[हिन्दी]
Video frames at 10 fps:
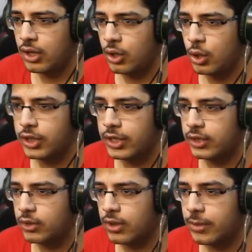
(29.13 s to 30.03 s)
ओके okay,
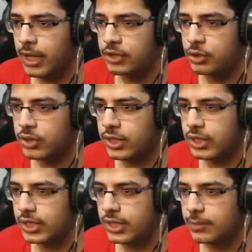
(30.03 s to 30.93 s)
तो हम आ चुके
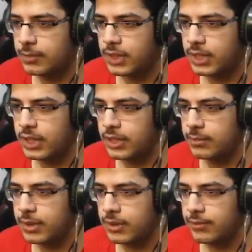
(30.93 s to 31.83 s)
हैं अपने घर में